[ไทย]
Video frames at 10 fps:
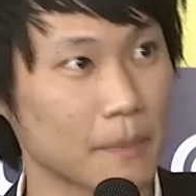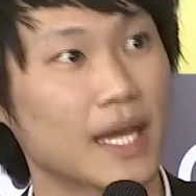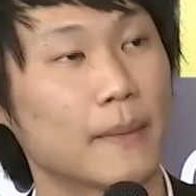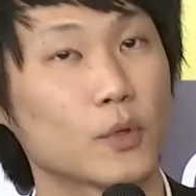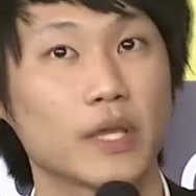มี
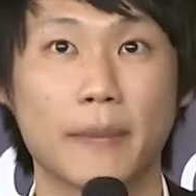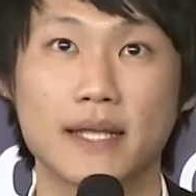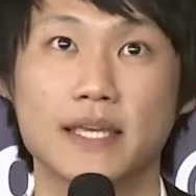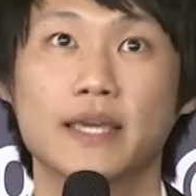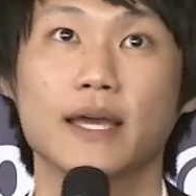การปรับตัวอย่างแบง
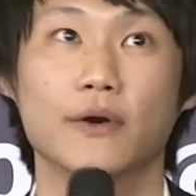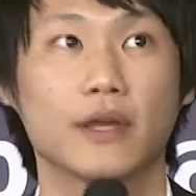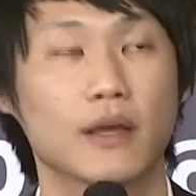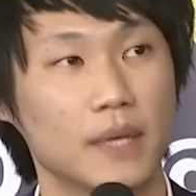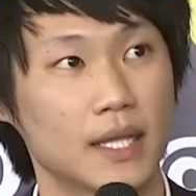ก์สีเขียวเนี่
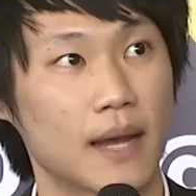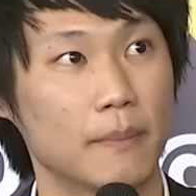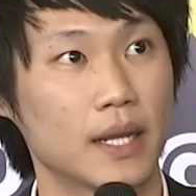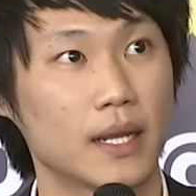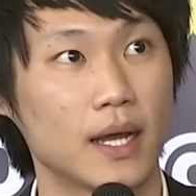ยก็มีทำ
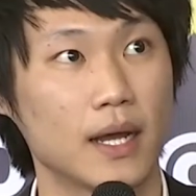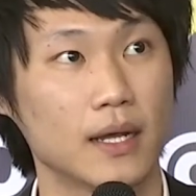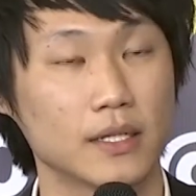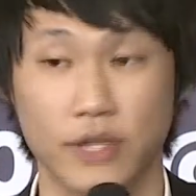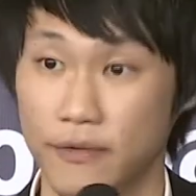เป็น uh,
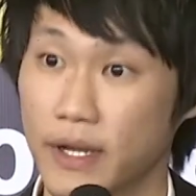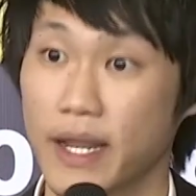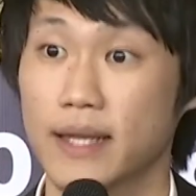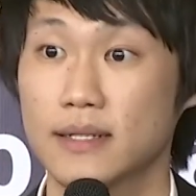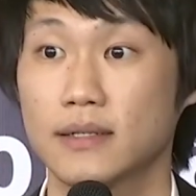Trade
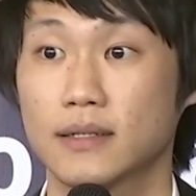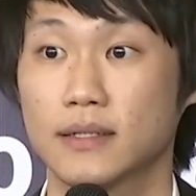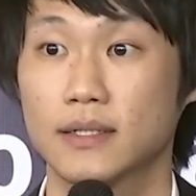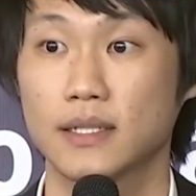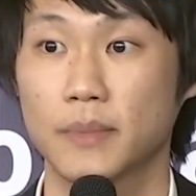Finance
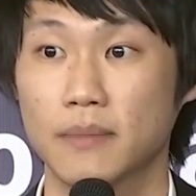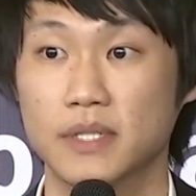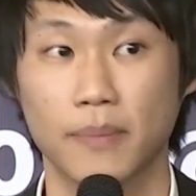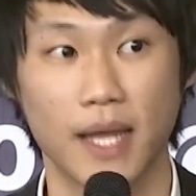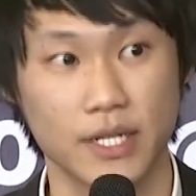ใช่ไหมครับ
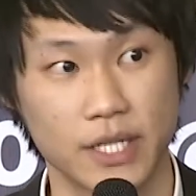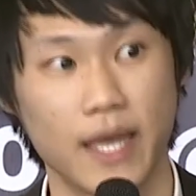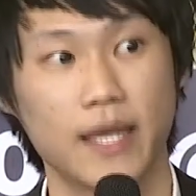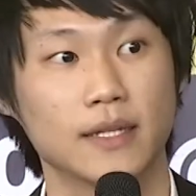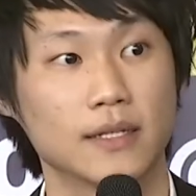Supply
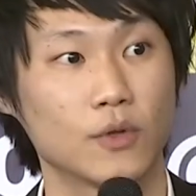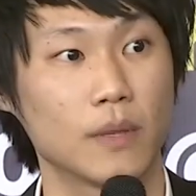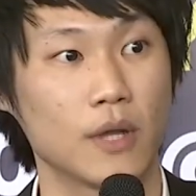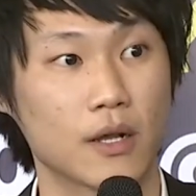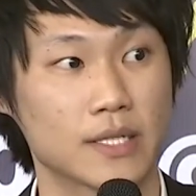Chain ด้วย
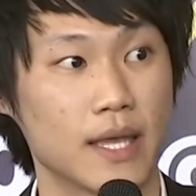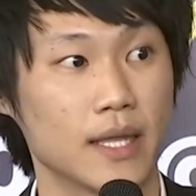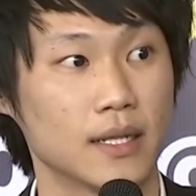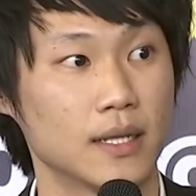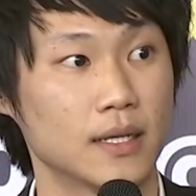Blockchain
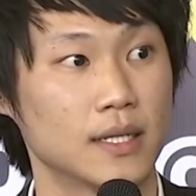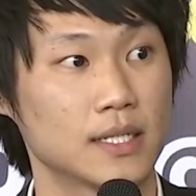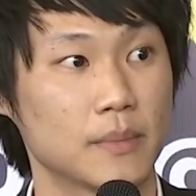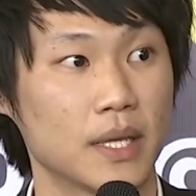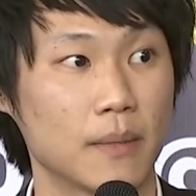
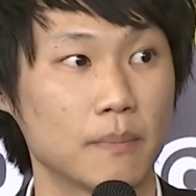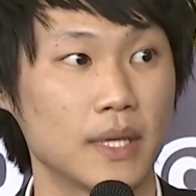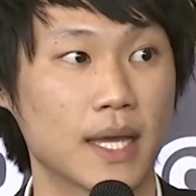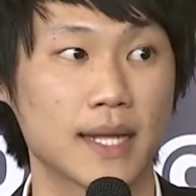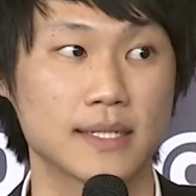ใช่ไหมครับ
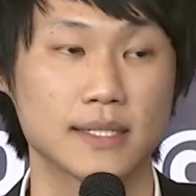มีการ